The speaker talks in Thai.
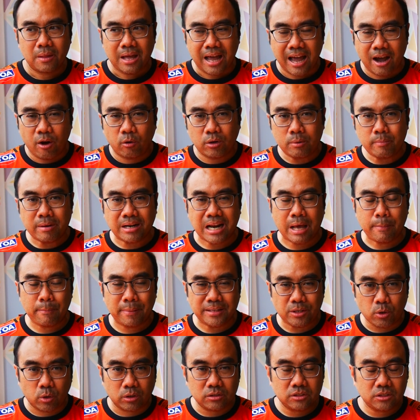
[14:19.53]
เอาที่มันได้ประ
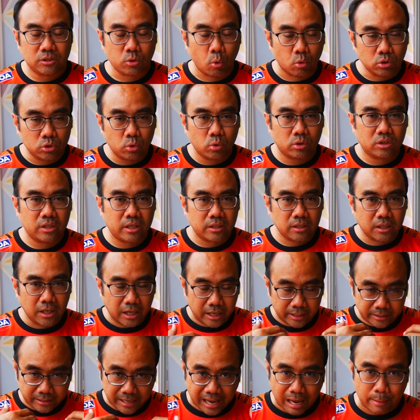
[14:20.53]
โยชน์สูงสุด เกิ
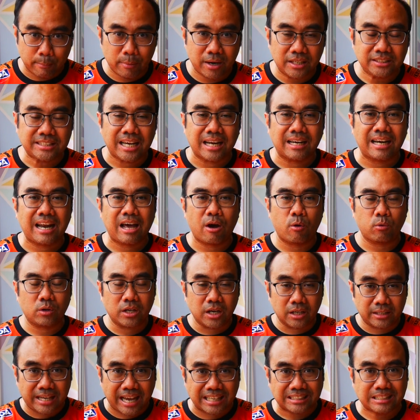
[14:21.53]
ดแก่บริษัทเรา
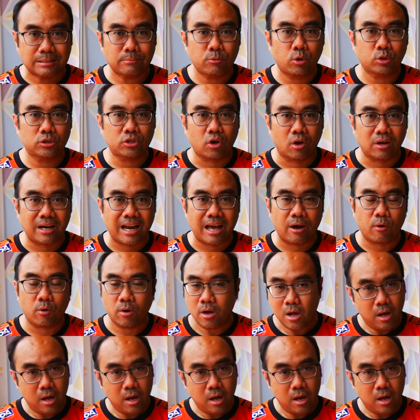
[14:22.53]
เกิดแก่สโมสรเรา